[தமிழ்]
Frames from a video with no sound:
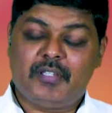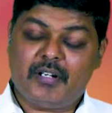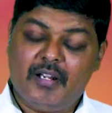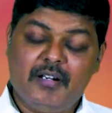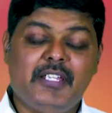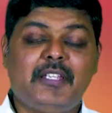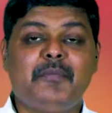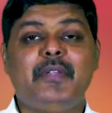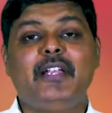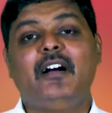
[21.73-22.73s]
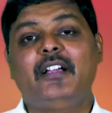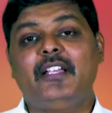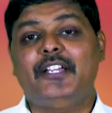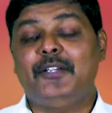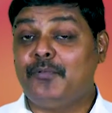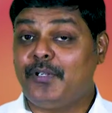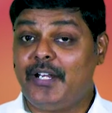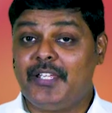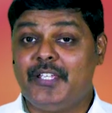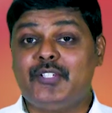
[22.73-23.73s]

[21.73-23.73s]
திராணிக்கு மேலாக உங்களை